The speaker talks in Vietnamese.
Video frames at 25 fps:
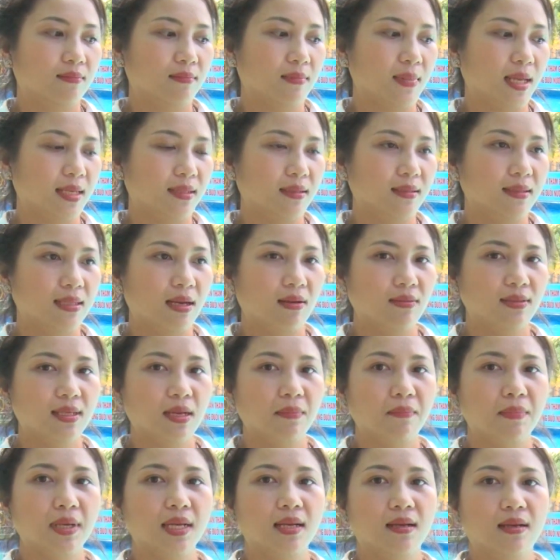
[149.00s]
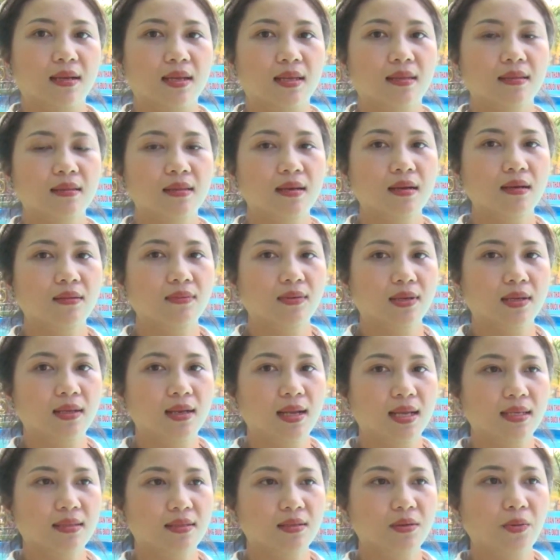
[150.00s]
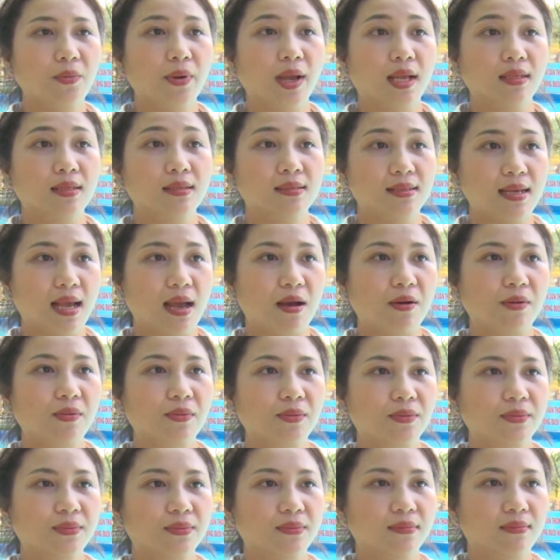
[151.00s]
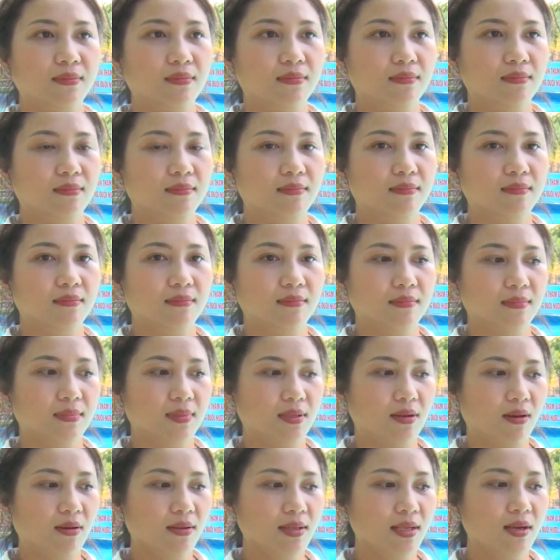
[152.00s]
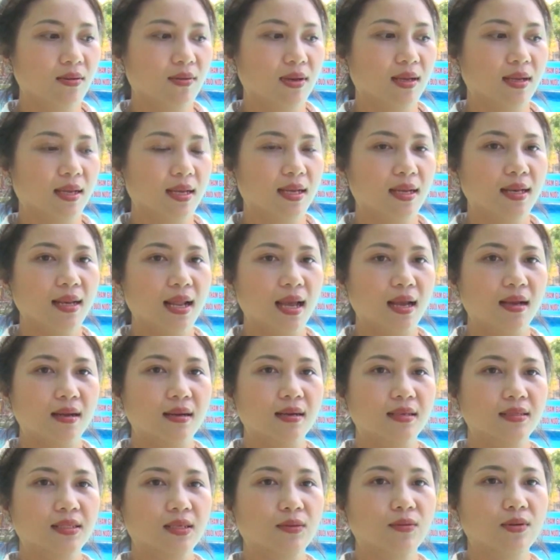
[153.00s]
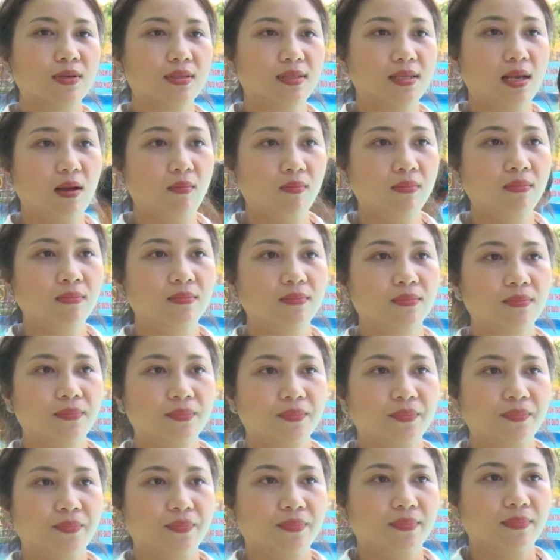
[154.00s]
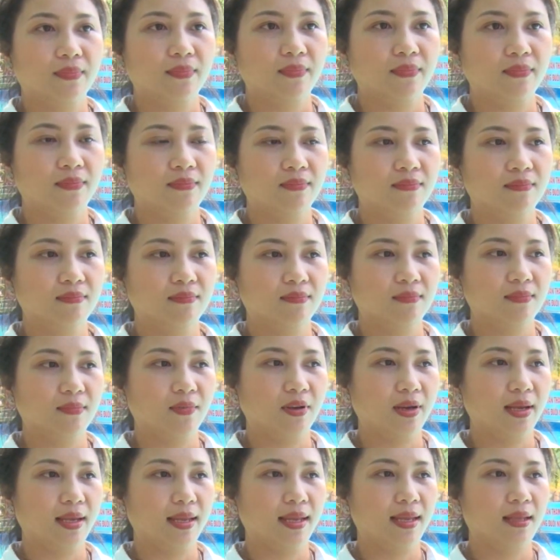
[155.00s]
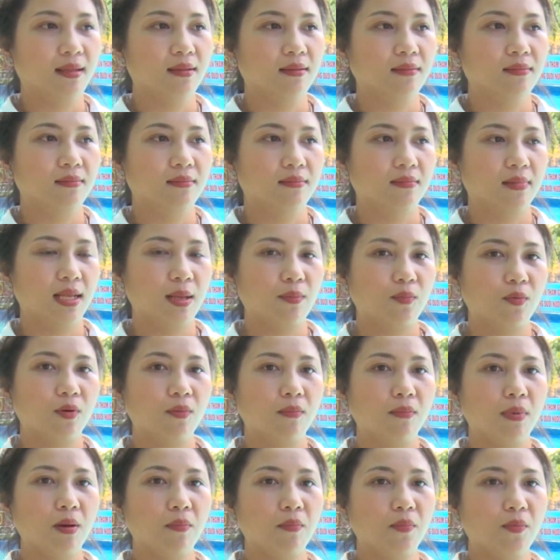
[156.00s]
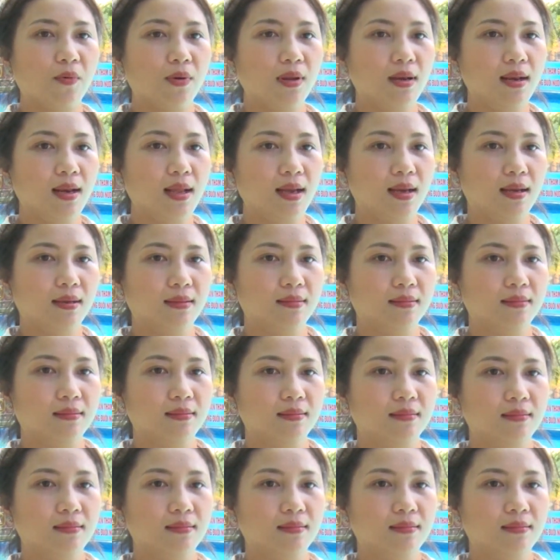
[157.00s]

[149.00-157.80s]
để cho cháu trang bị được kiến thức với lại sức khỏe cho cháu ừ, có nhiều cái kỹ năng hơn cho cuộc sống. Ừ, vậy ừ, em cũng mong muốn là